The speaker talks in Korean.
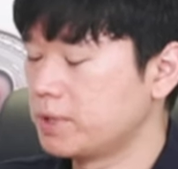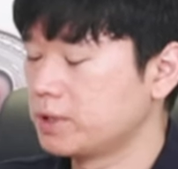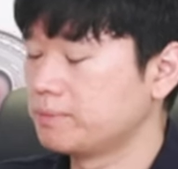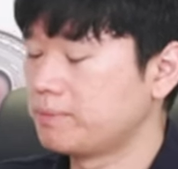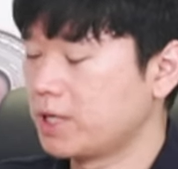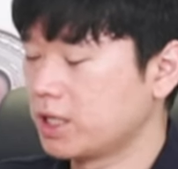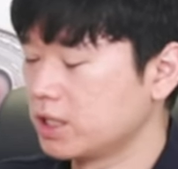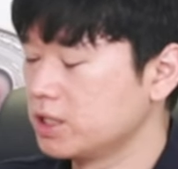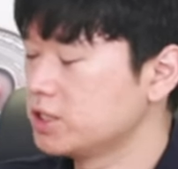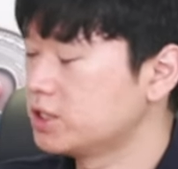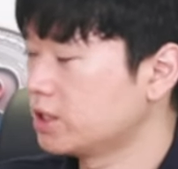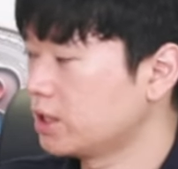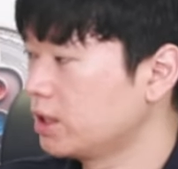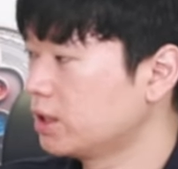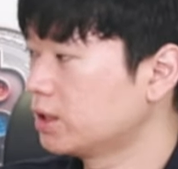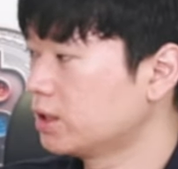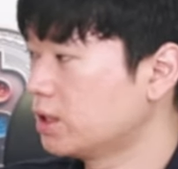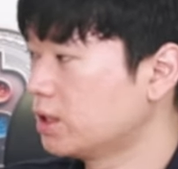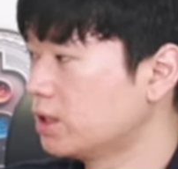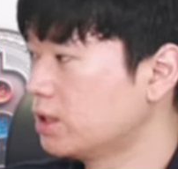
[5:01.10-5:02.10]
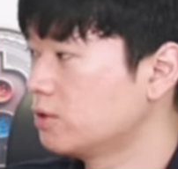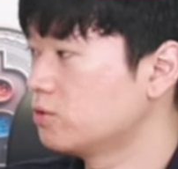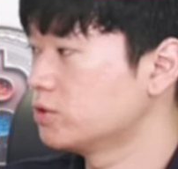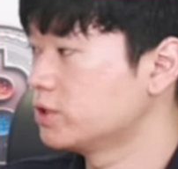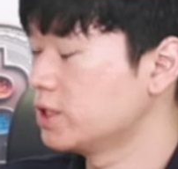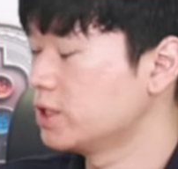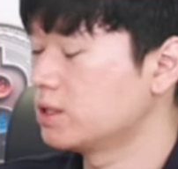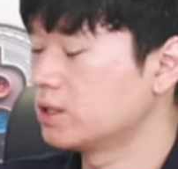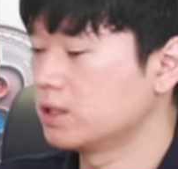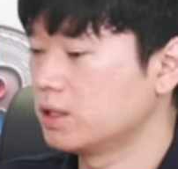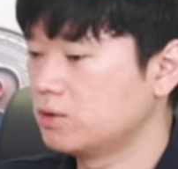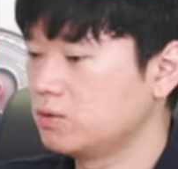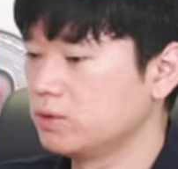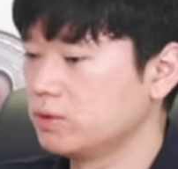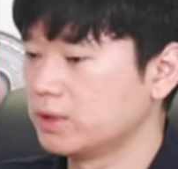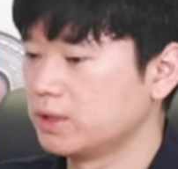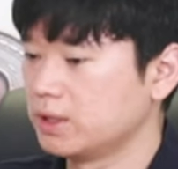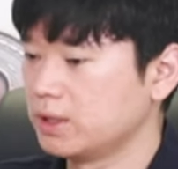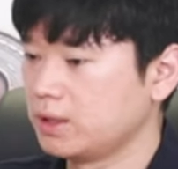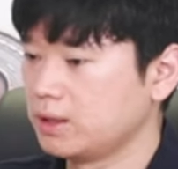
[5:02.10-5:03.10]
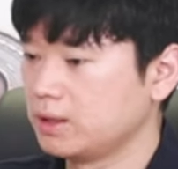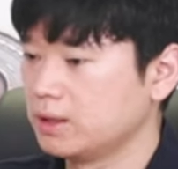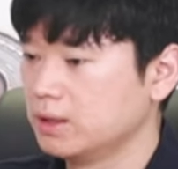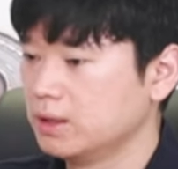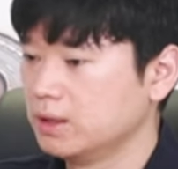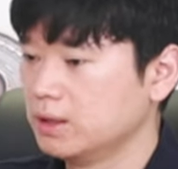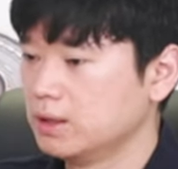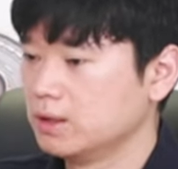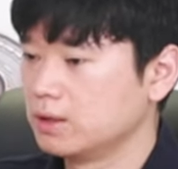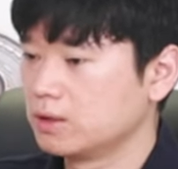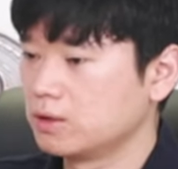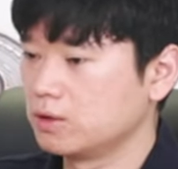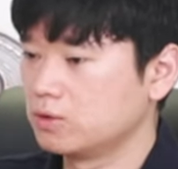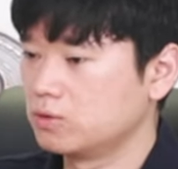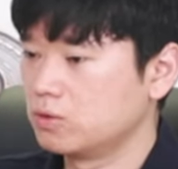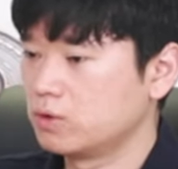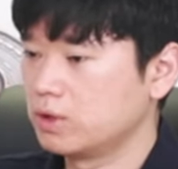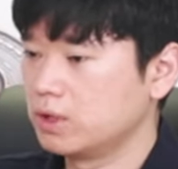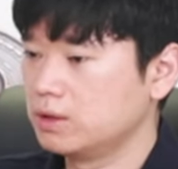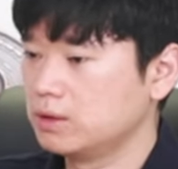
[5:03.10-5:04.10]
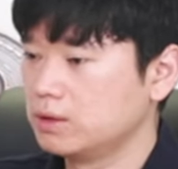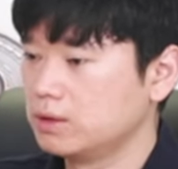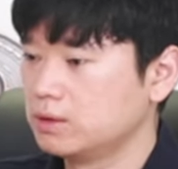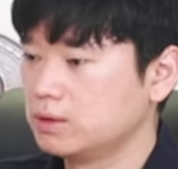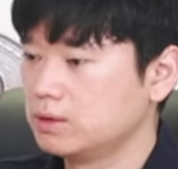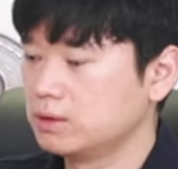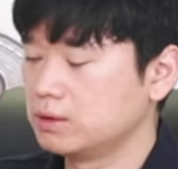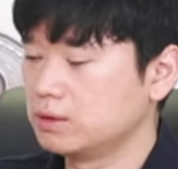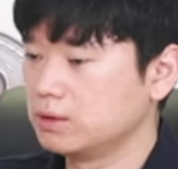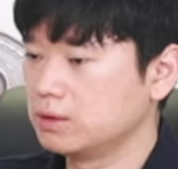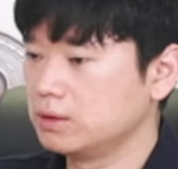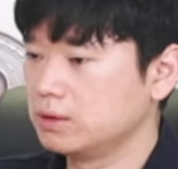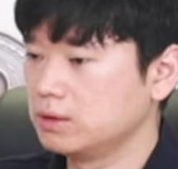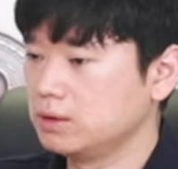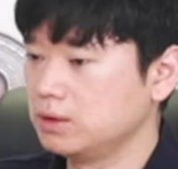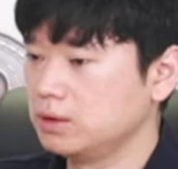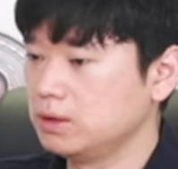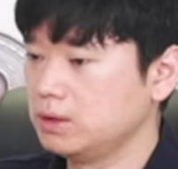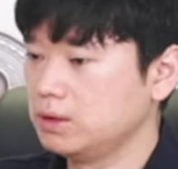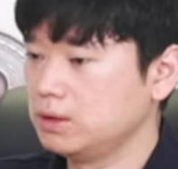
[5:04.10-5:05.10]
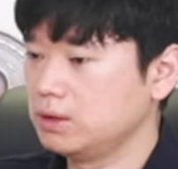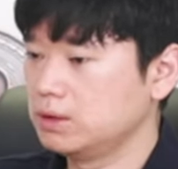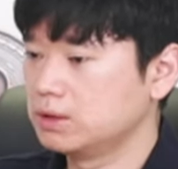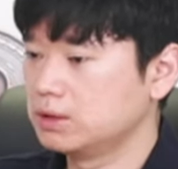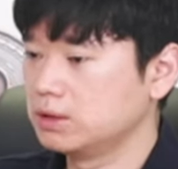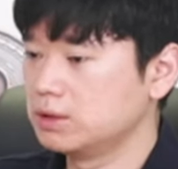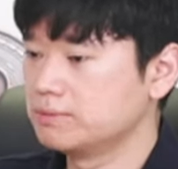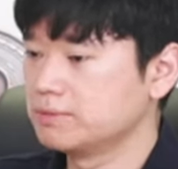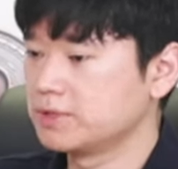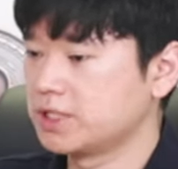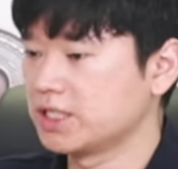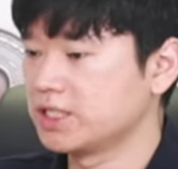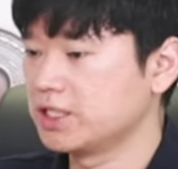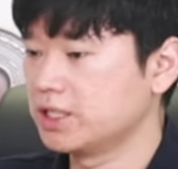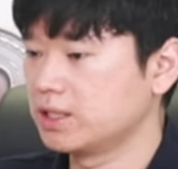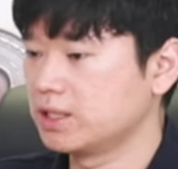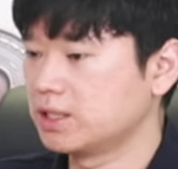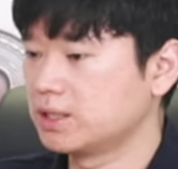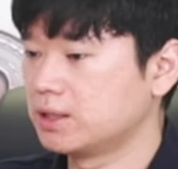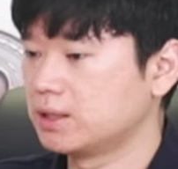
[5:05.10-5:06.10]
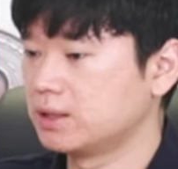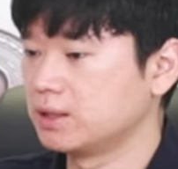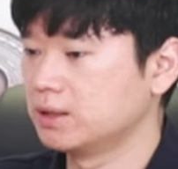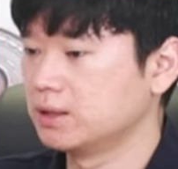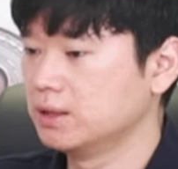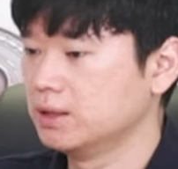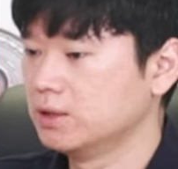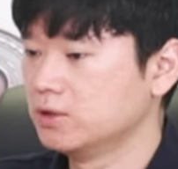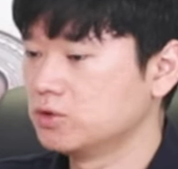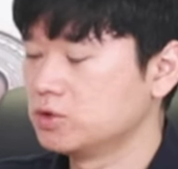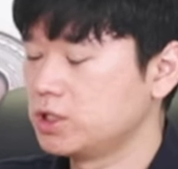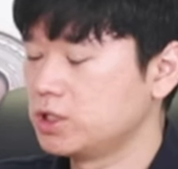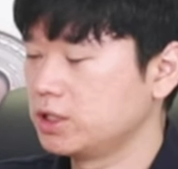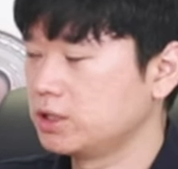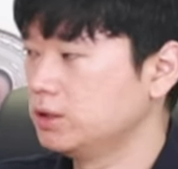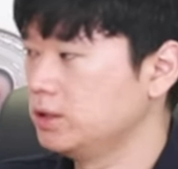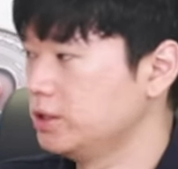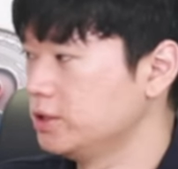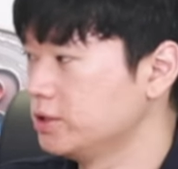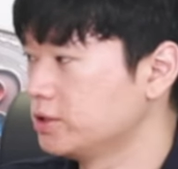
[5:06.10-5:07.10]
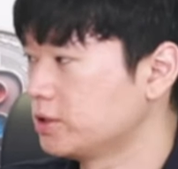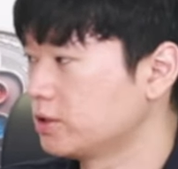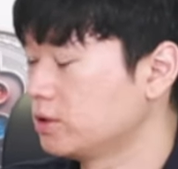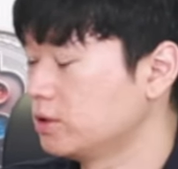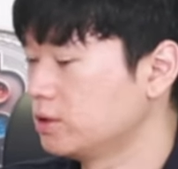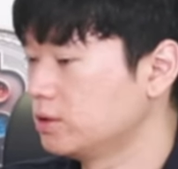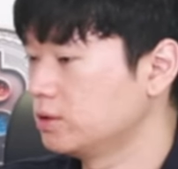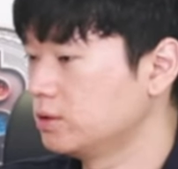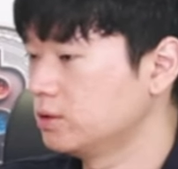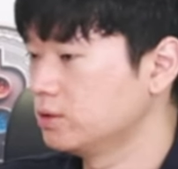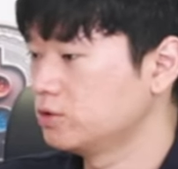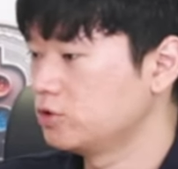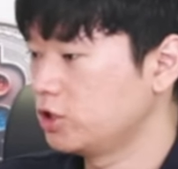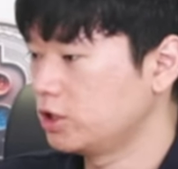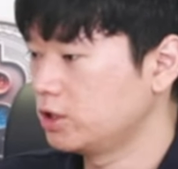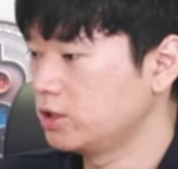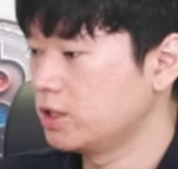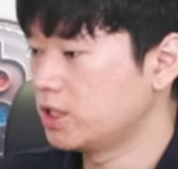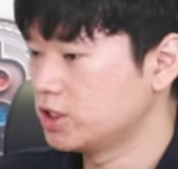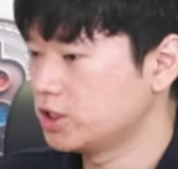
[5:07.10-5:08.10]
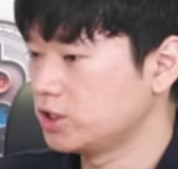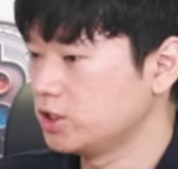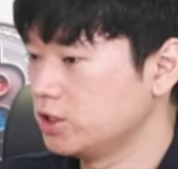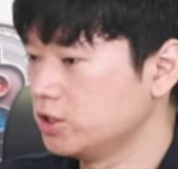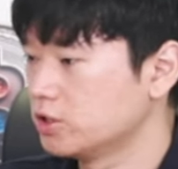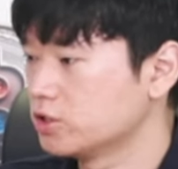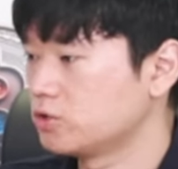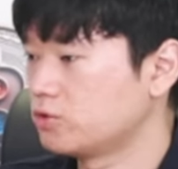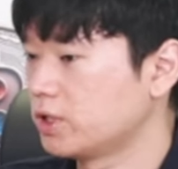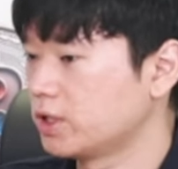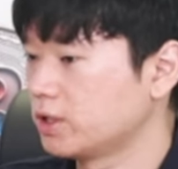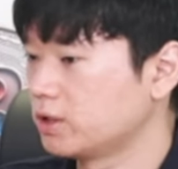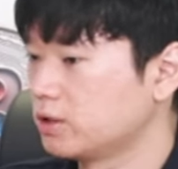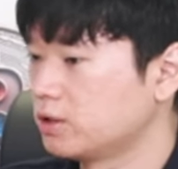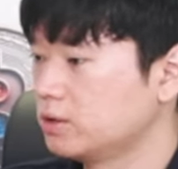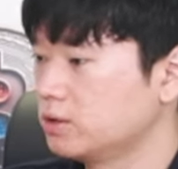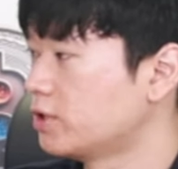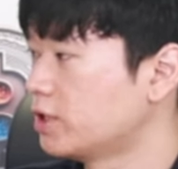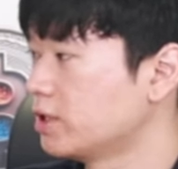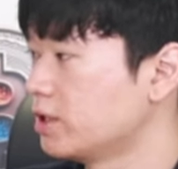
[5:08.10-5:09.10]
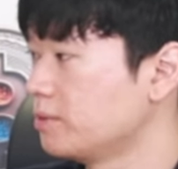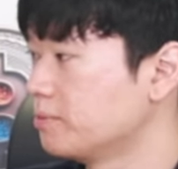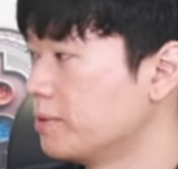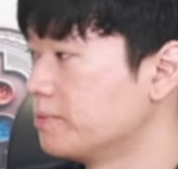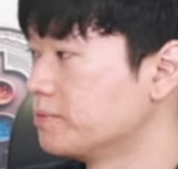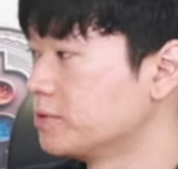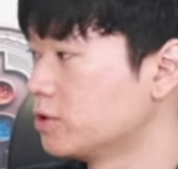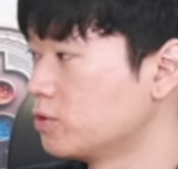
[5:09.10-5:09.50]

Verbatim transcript: 받기 시작했다라고 생각을 하고 있는데, 결국에는 이 흐름 자체가 최근에 있었던, 최근까지 이어져 왔던 이 법정